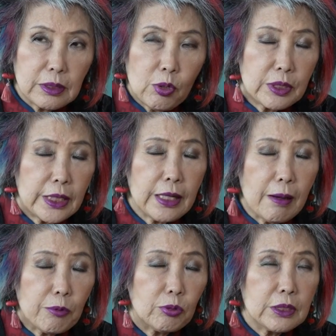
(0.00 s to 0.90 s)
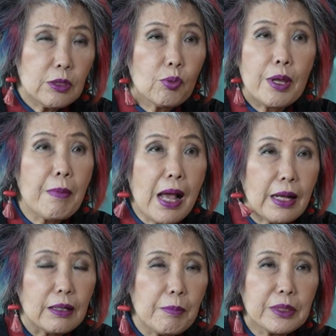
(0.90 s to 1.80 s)
คนที่ขับรถที่รวยมาก
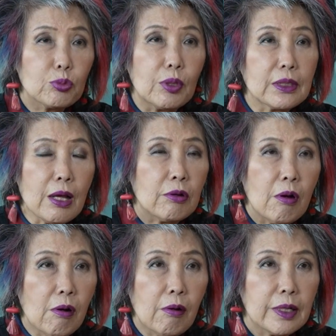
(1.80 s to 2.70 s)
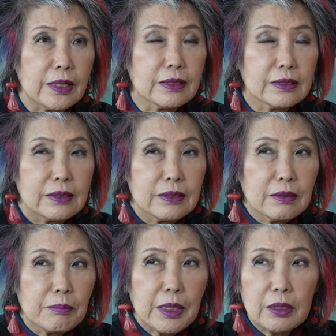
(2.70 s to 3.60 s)
แล้วไม่ตรวจแอลกอฮอล์เนี่ย
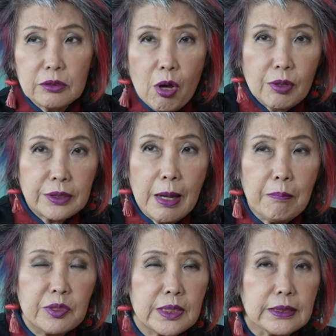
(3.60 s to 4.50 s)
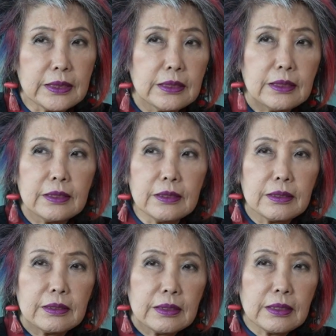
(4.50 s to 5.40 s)
มันก็ตอกย้ำสิ่งที่
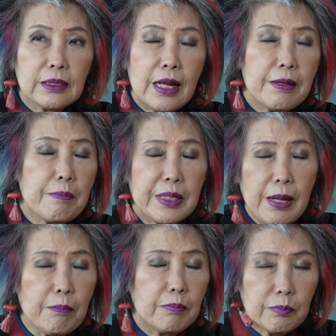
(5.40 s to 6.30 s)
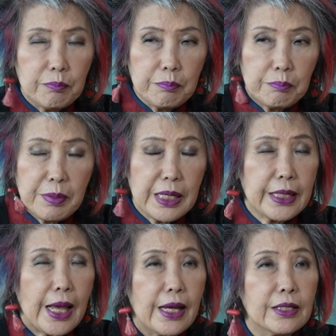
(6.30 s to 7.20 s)
ใครไม่ทำไม่ได้
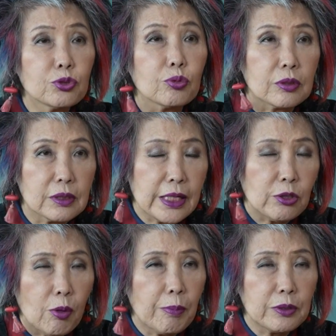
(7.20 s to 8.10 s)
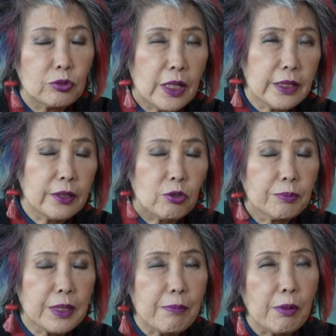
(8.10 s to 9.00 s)
แก้ให้สุดให้ครบให้ครบ
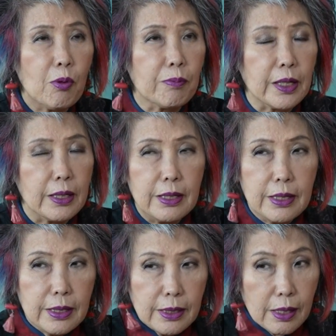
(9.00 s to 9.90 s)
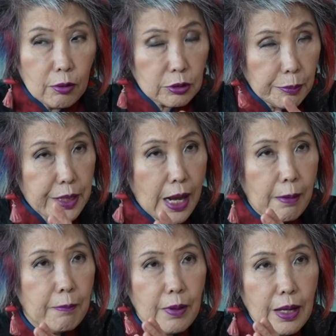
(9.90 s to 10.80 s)
ตามระบบเนี่ยเราก็จะพยายา
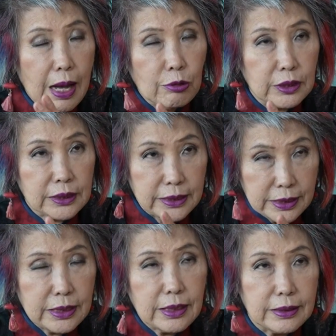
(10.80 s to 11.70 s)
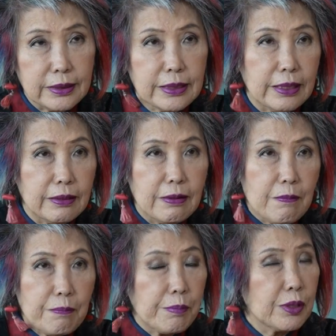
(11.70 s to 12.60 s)
มเอาจากสิ่งที่เกิดขึ้นเนี่ย
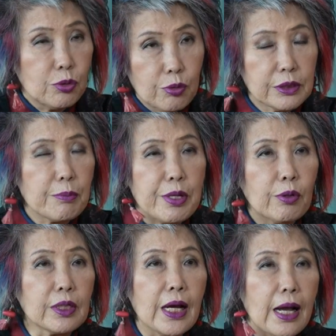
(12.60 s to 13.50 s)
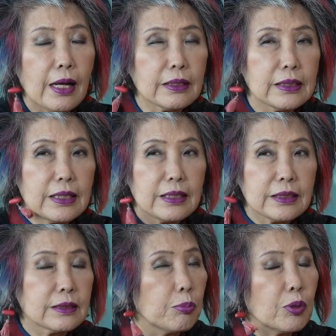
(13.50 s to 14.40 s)
มาดูว่าจะมีหนทาง
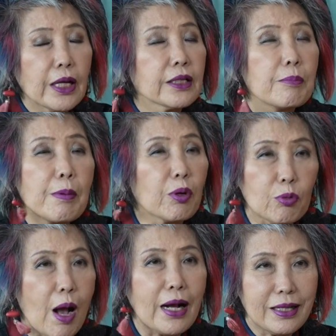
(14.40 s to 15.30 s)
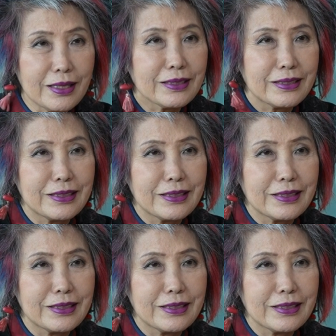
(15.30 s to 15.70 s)
คือพูดง่ายคือไม่หมดหวังค่ะ